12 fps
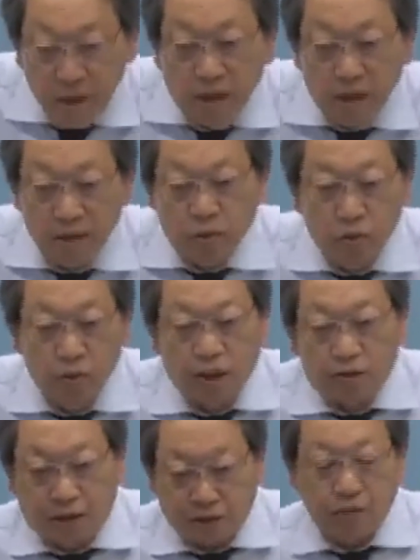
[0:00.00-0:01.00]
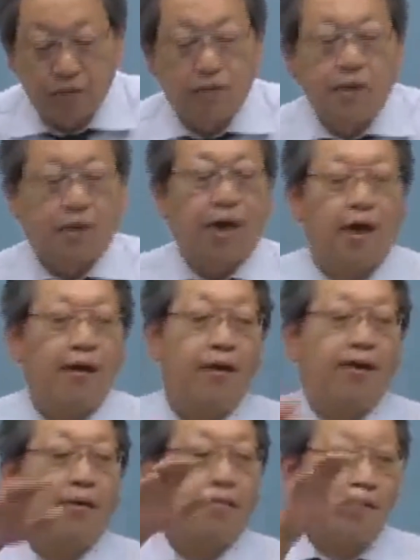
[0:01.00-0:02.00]
えー、どうなるかといったら
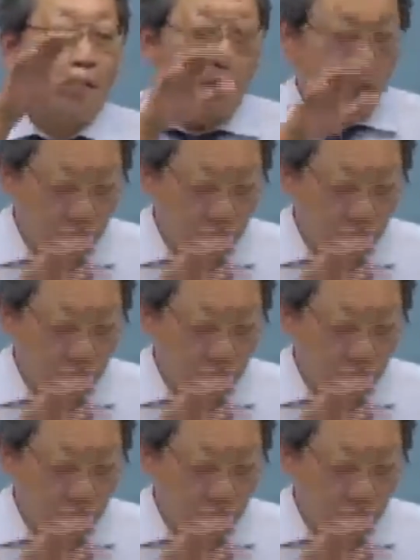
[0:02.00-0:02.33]
ま